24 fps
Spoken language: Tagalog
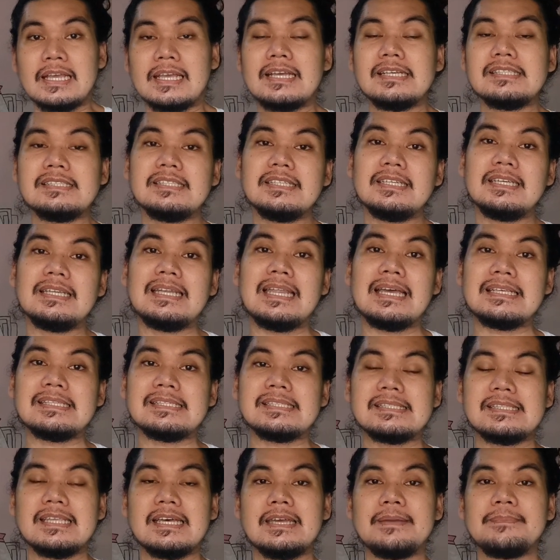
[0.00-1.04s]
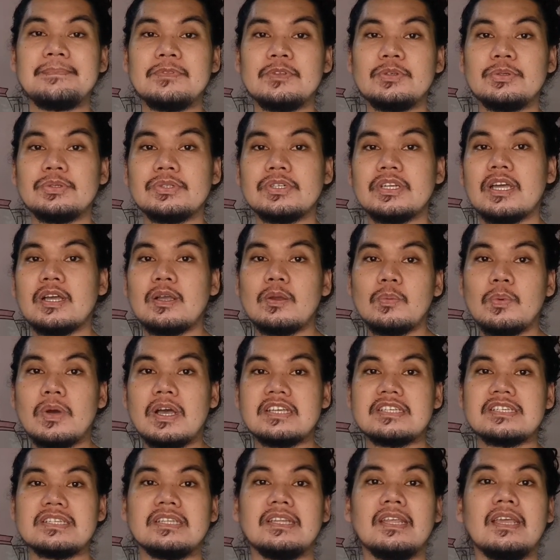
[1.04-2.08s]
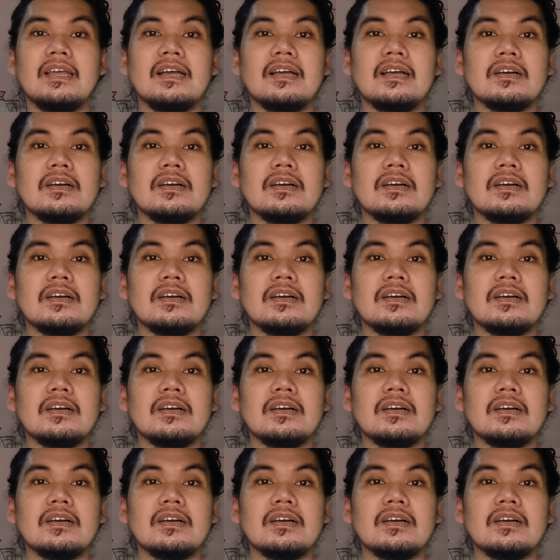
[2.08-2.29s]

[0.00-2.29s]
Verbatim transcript: Kasi last time nung nag-wash day